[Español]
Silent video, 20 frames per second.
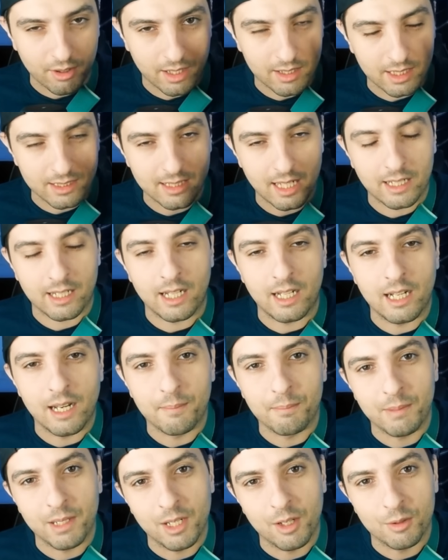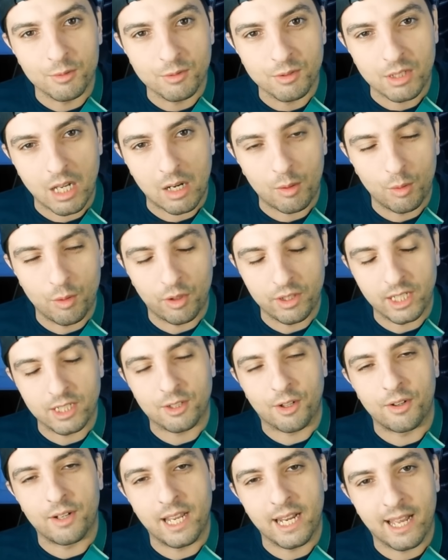que desde aquí le envío un saludo y es
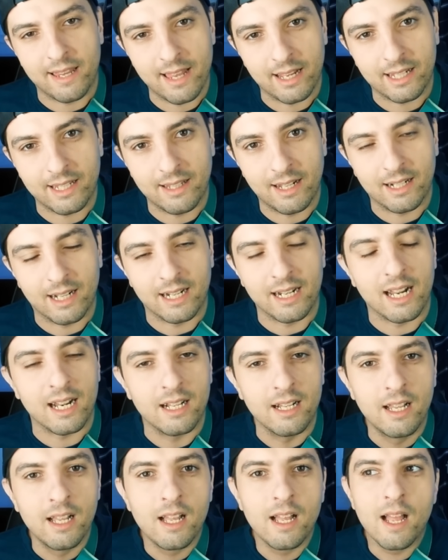colega de aquí del canal,